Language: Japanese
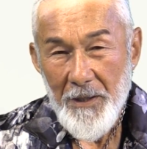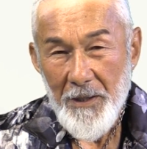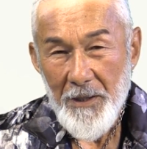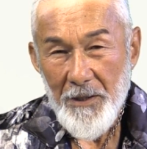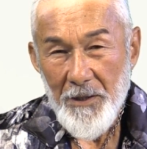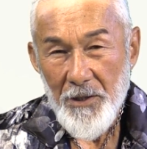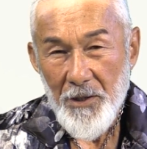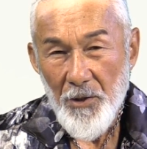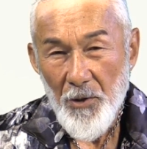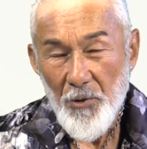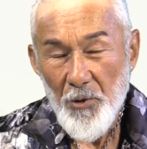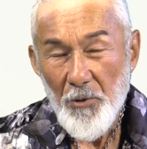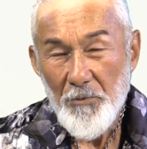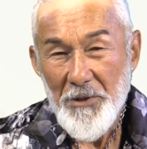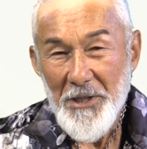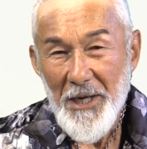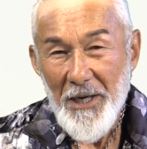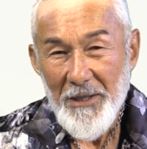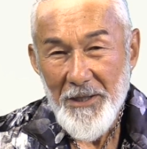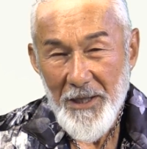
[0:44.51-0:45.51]
その
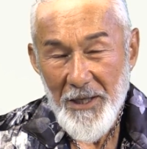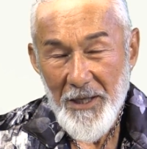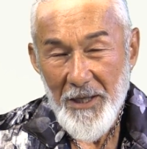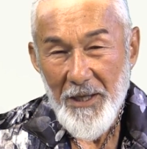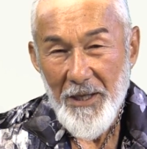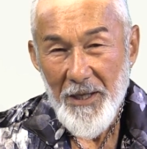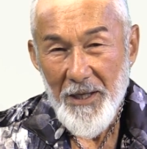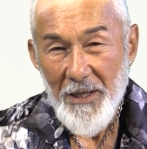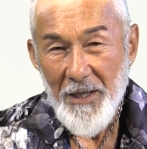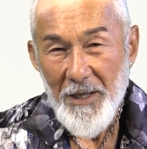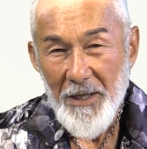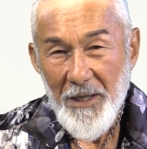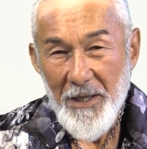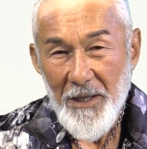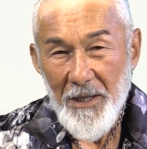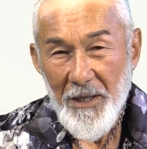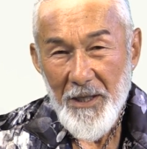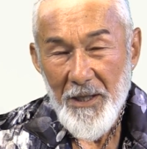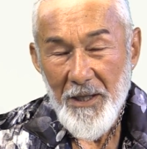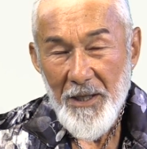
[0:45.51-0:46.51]
宮で
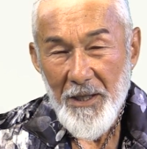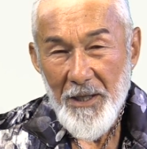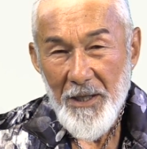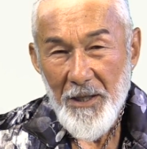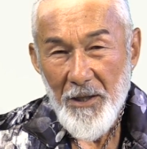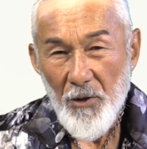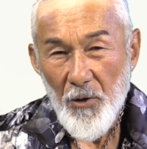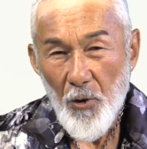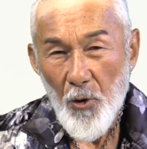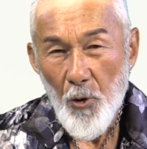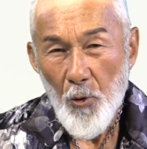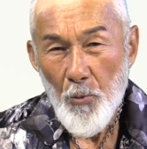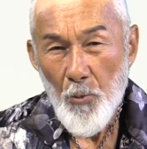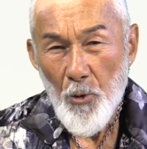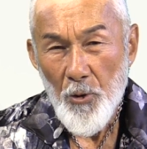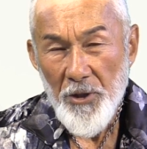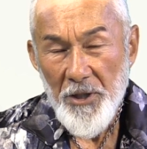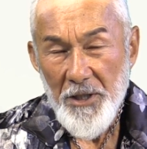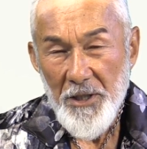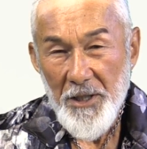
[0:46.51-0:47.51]

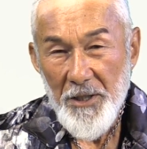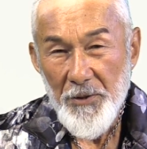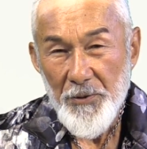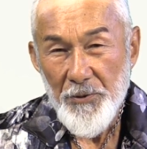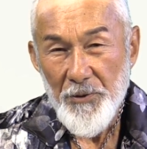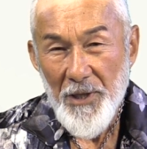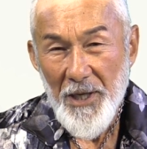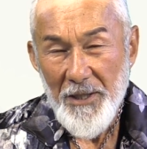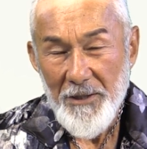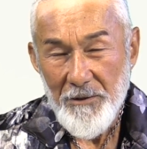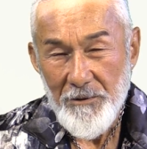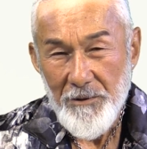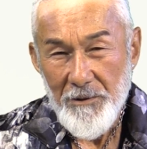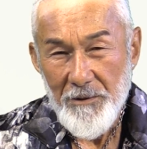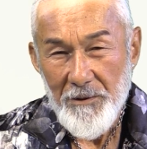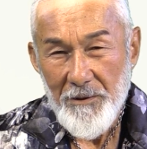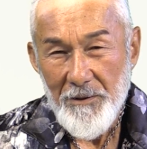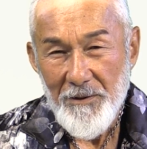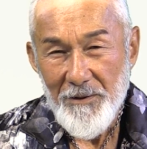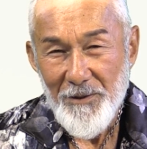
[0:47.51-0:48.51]
思いにふける
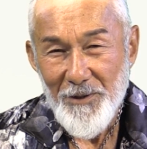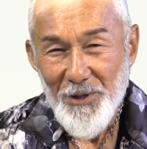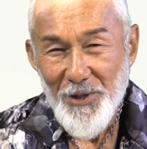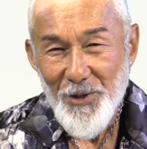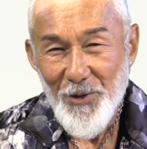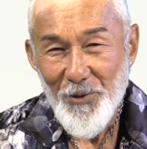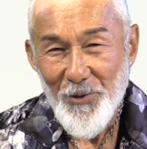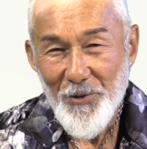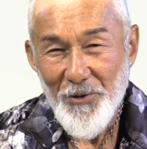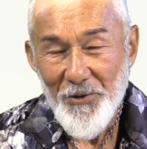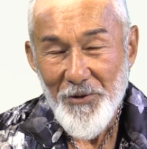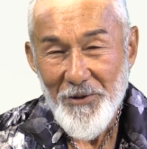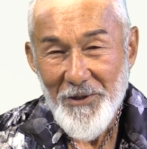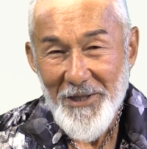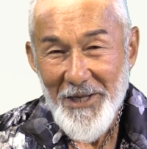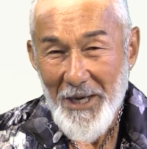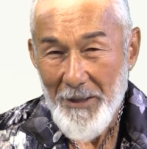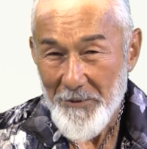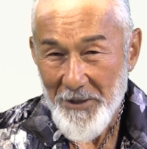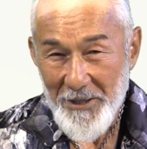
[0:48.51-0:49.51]
その
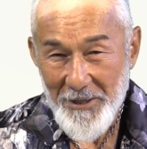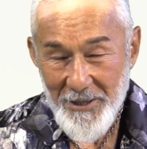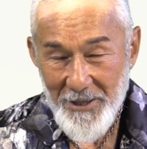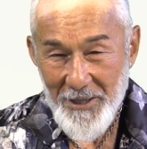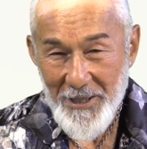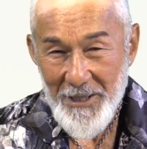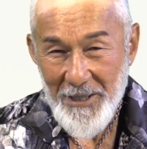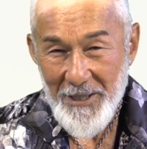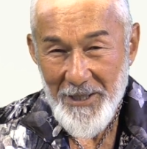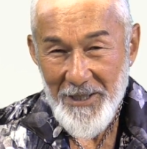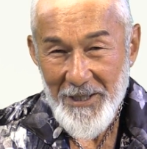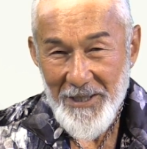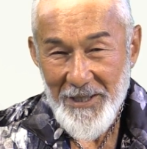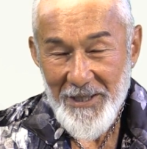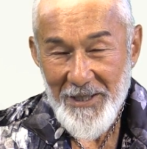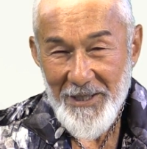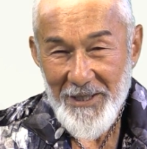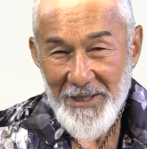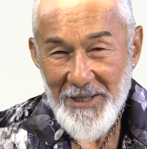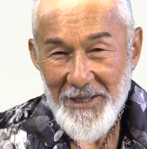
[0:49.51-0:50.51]
ために
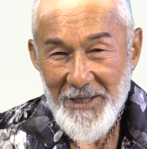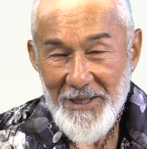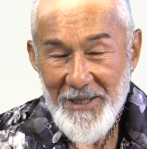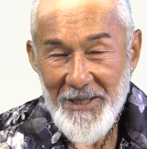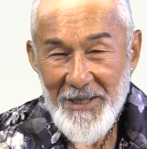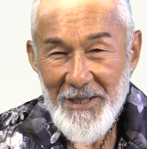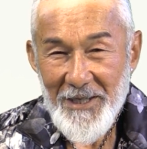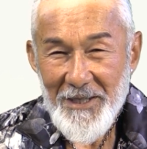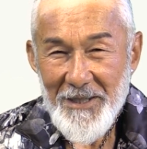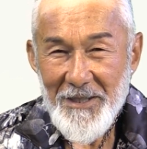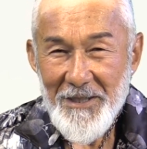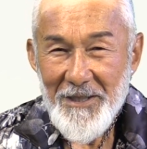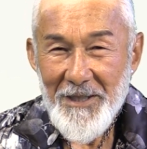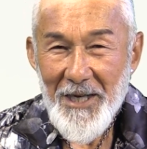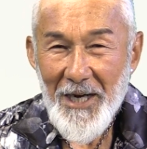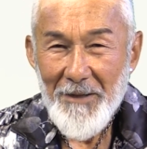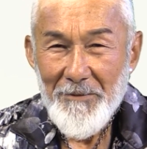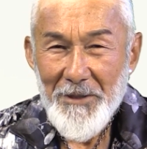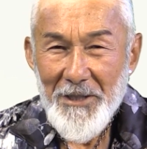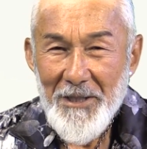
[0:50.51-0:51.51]

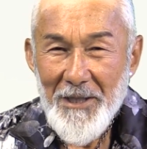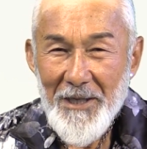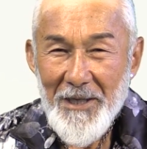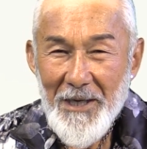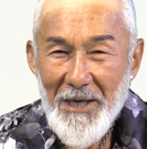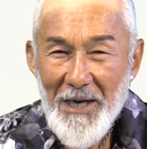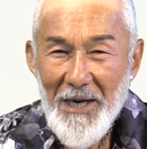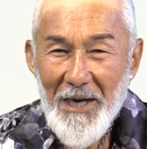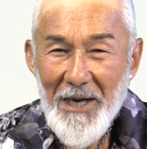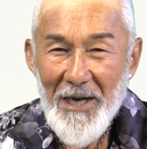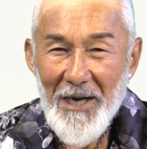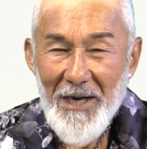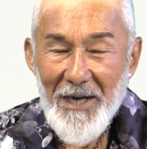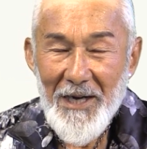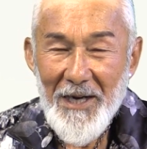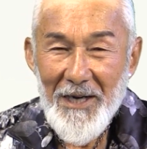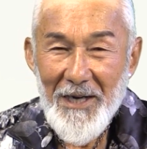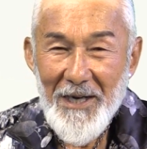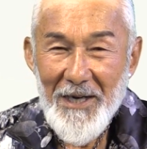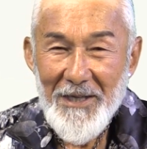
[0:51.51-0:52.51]
ダビデが
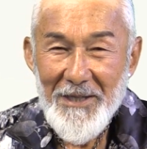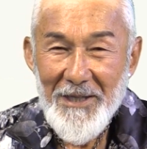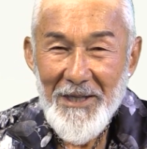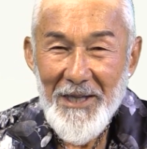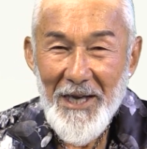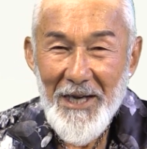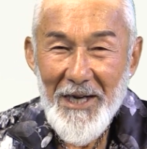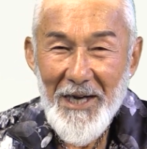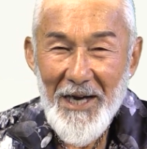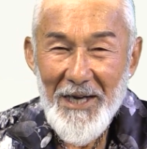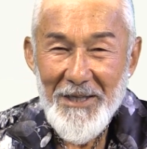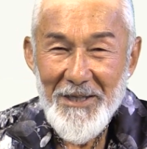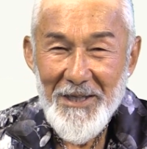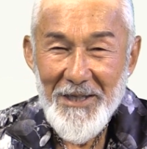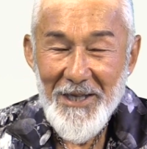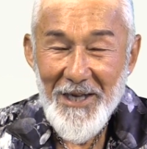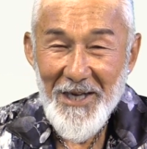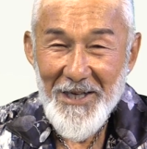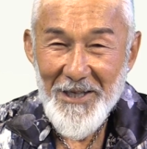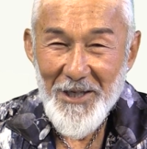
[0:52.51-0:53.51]
願っ
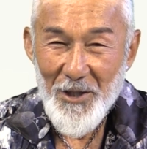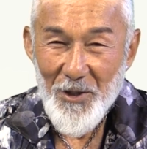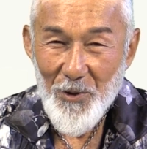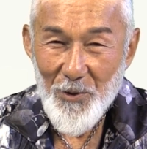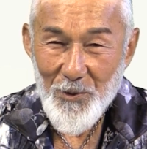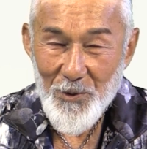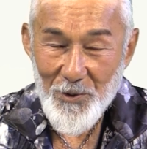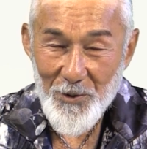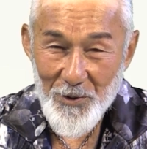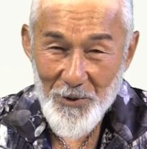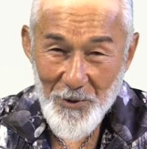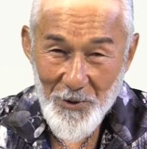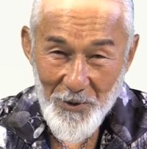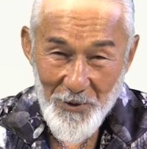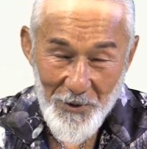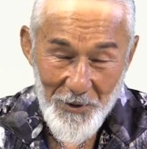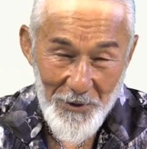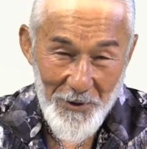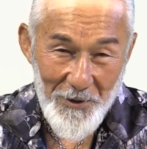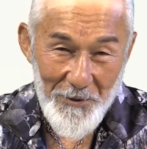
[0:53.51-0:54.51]
た一つのこ
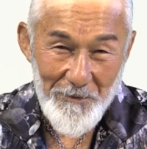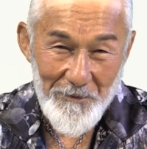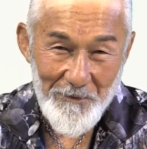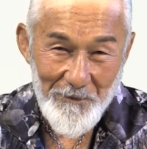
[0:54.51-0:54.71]
と